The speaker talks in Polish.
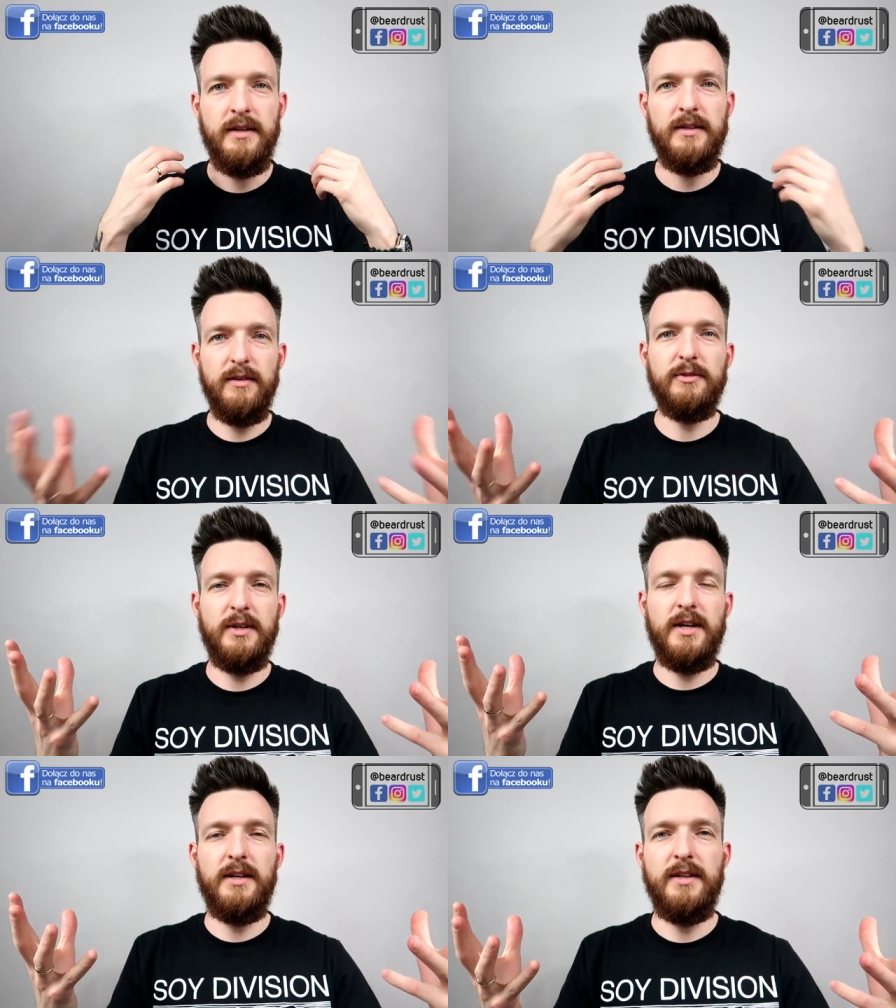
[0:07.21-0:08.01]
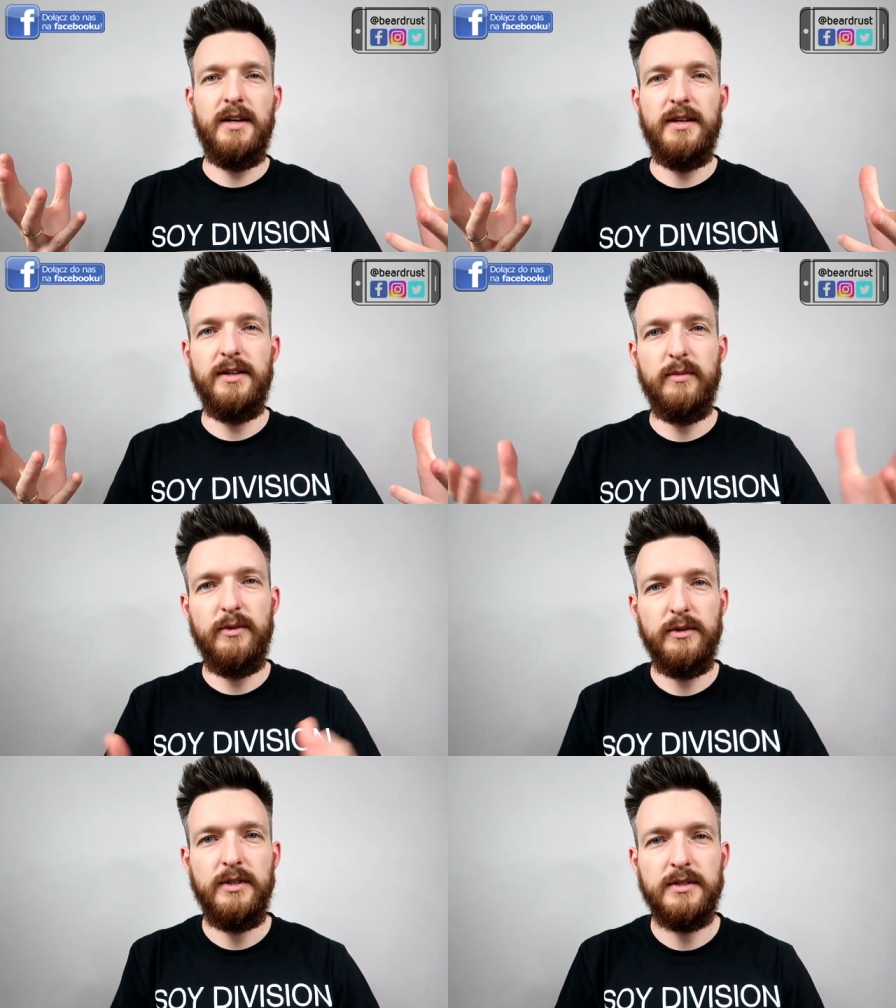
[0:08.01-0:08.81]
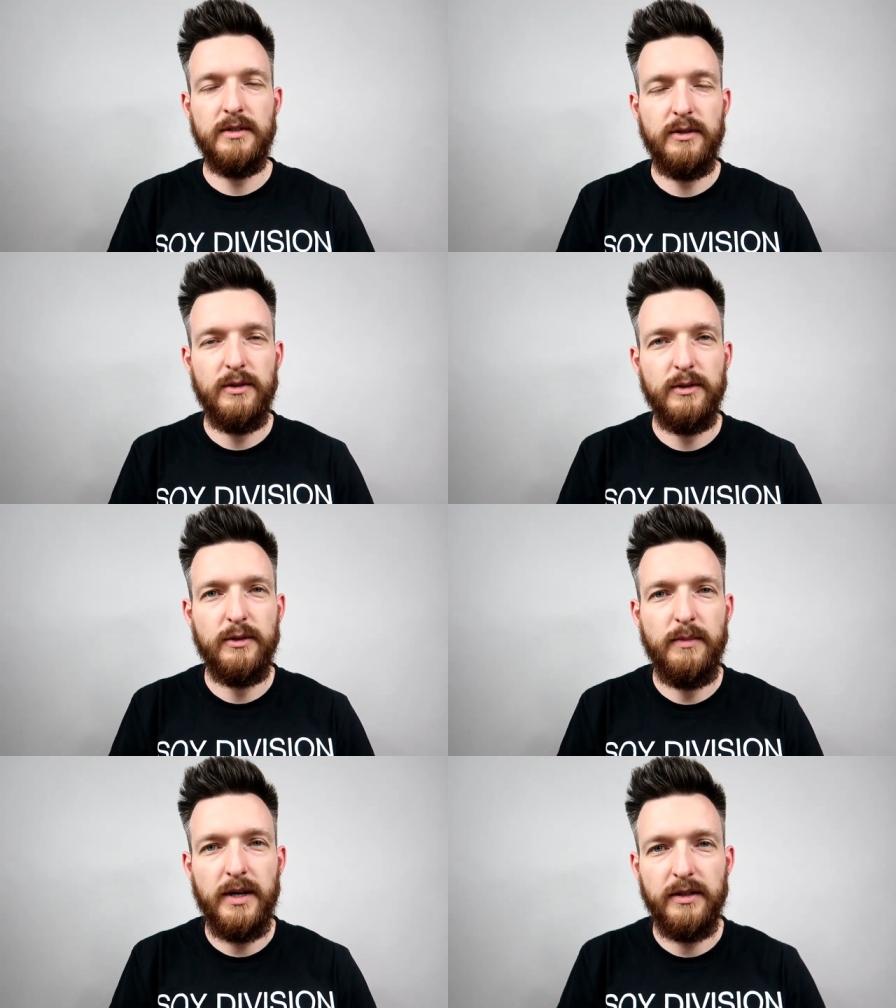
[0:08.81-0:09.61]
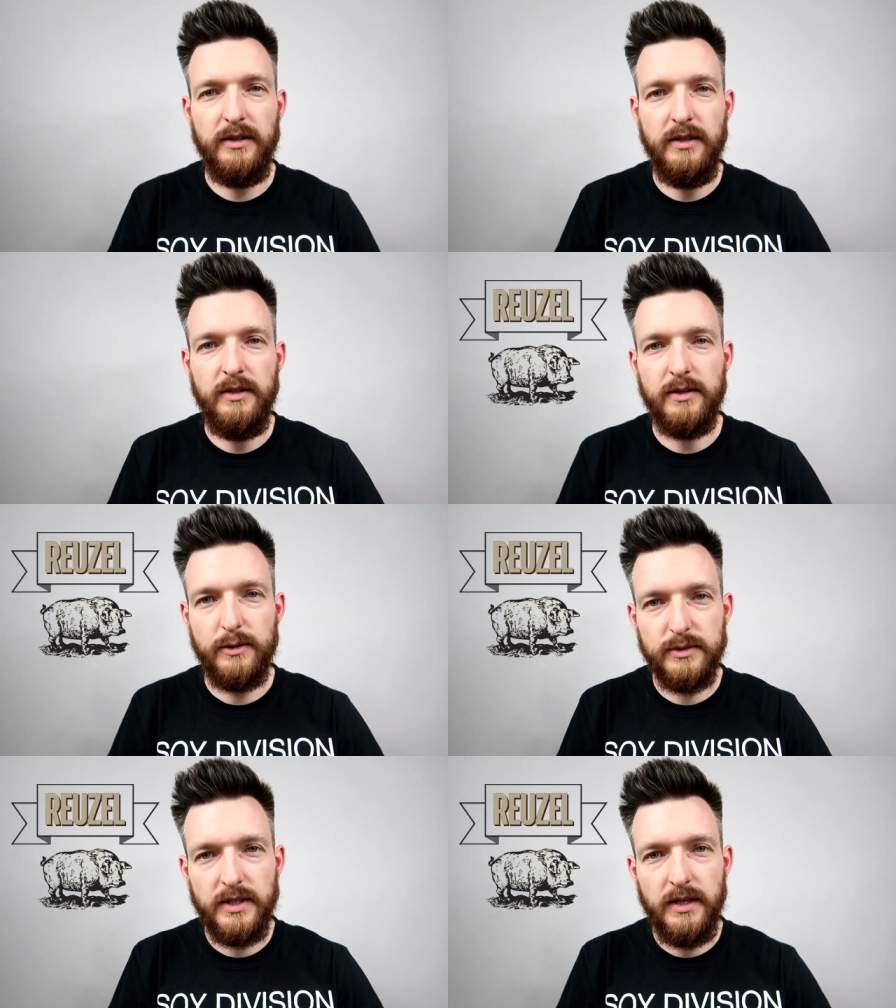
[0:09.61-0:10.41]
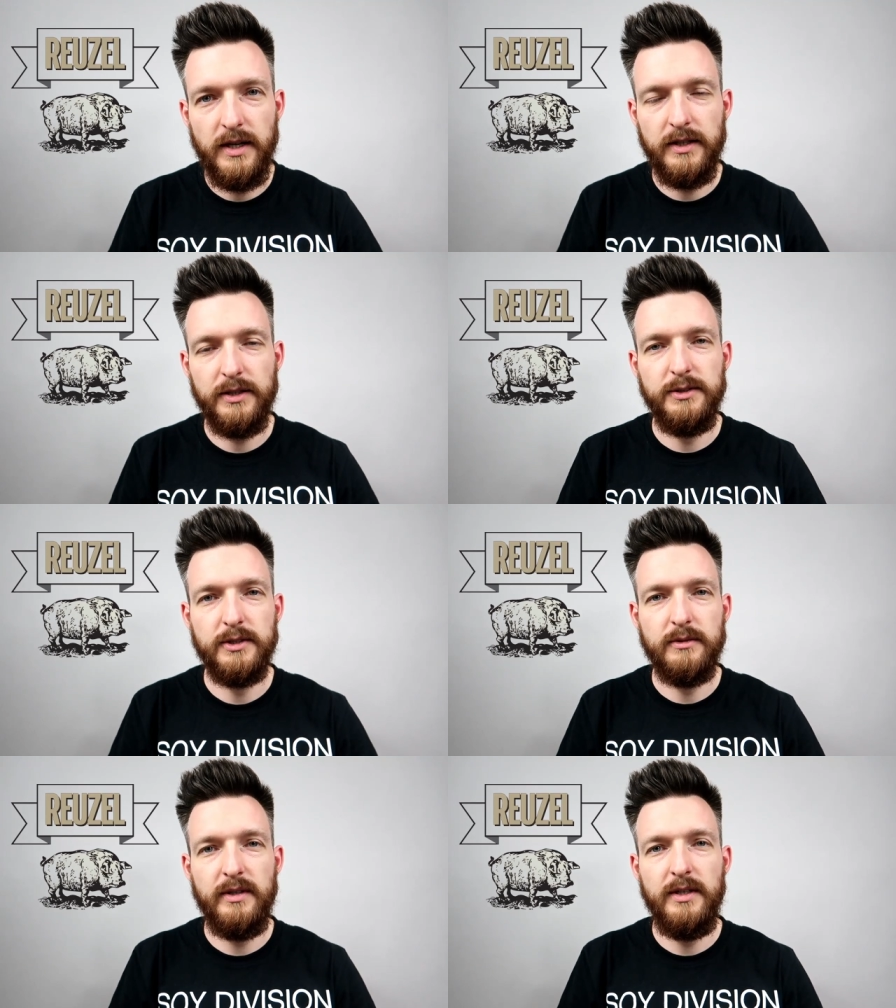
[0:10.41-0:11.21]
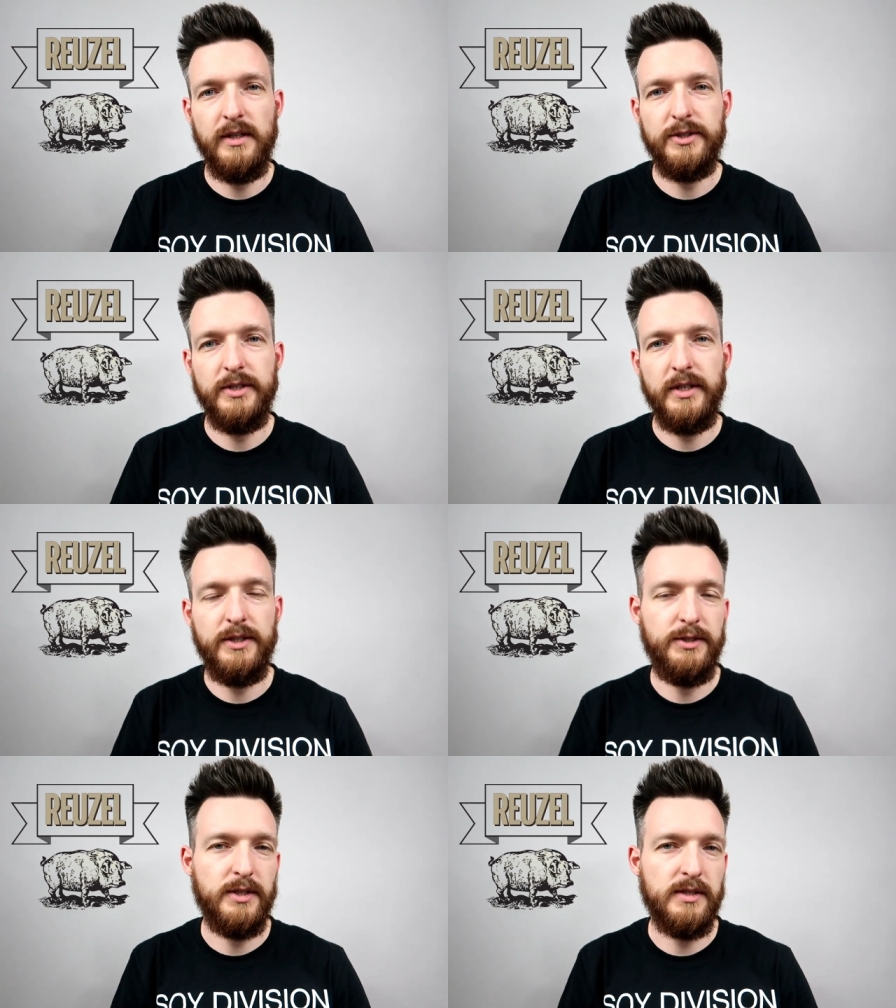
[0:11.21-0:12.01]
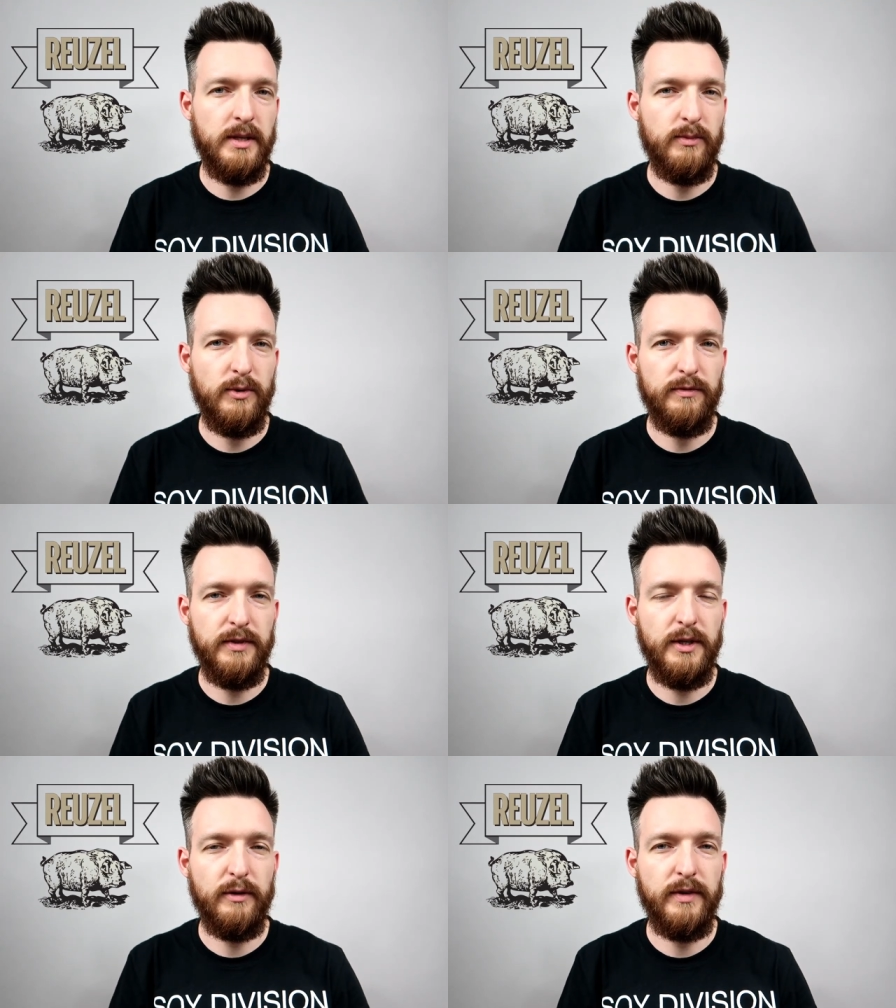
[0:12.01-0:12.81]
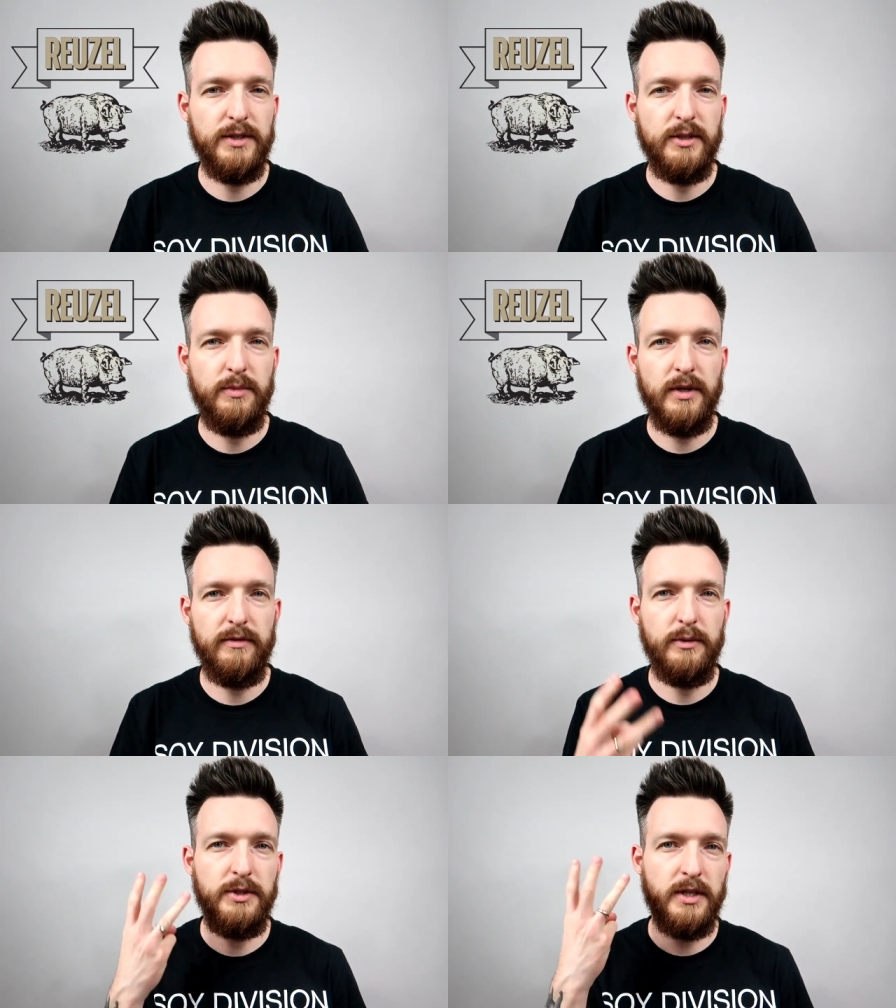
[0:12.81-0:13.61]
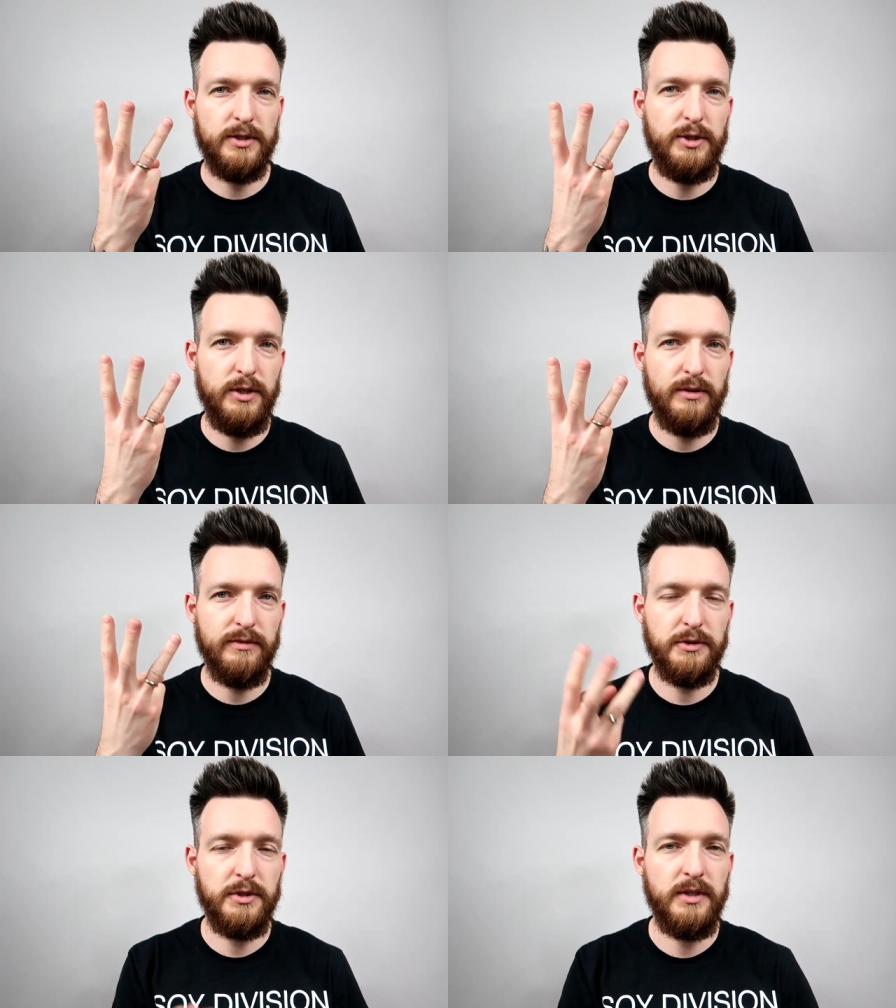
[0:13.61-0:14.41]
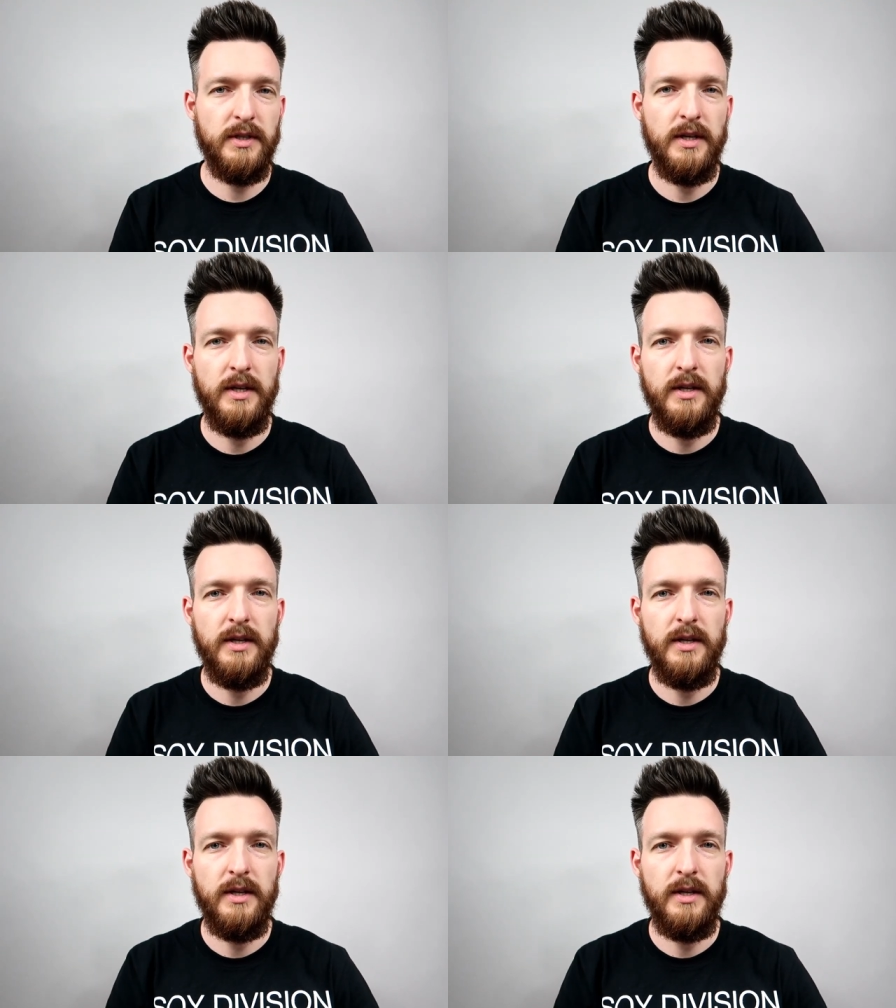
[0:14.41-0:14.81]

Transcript: Dawno na kanale nie było nic od marki Ruzel, a tak się składa, że jakiś czas temu w ich ofercie pojawiły się aż trzy nowości